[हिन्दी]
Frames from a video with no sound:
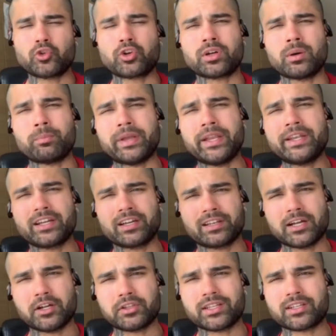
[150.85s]
कम्पीट करना
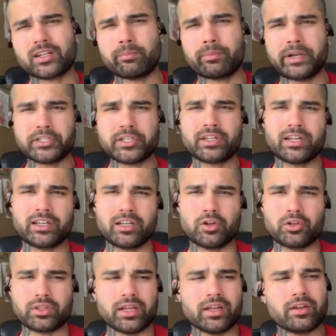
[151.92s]
होता है कम्पटिशन करना
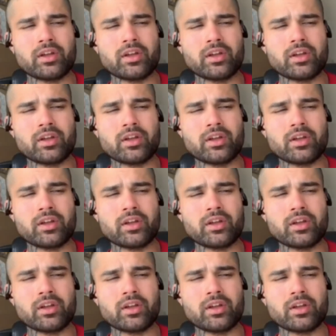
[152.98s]
होता है